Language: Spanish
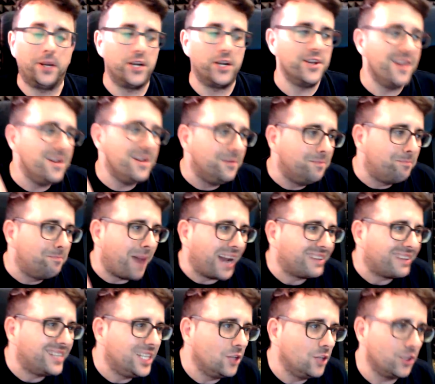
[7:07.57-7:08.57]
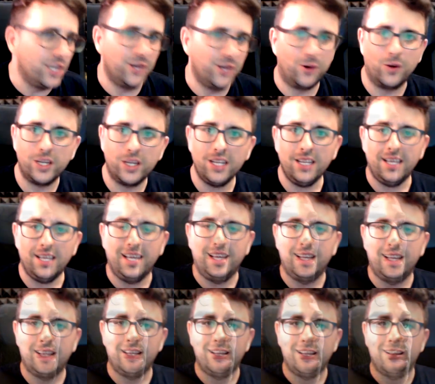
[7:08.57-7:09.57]
Pero en el partido de hoy,
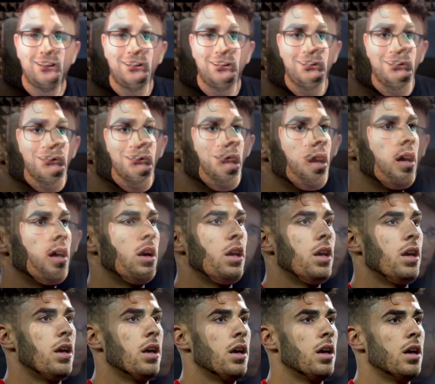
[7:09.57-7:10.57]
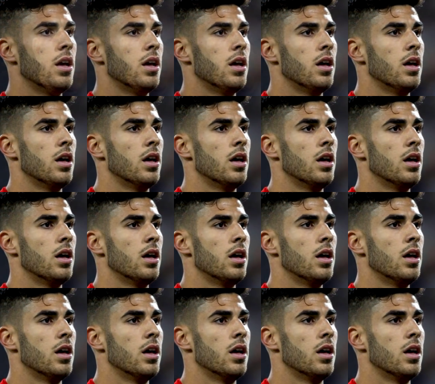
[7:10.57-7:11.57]
¿dónde está Marco
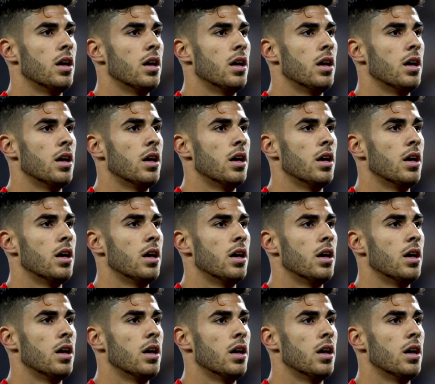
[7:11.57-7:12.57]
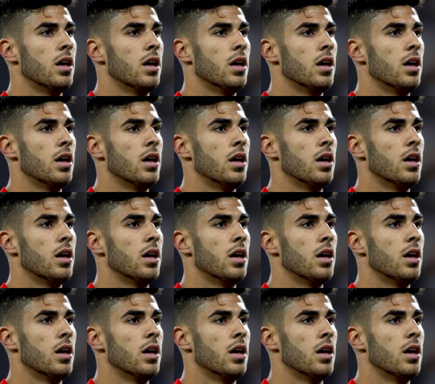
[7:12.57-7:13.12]
Asensio? ¿Dónde está ese Marco Asensio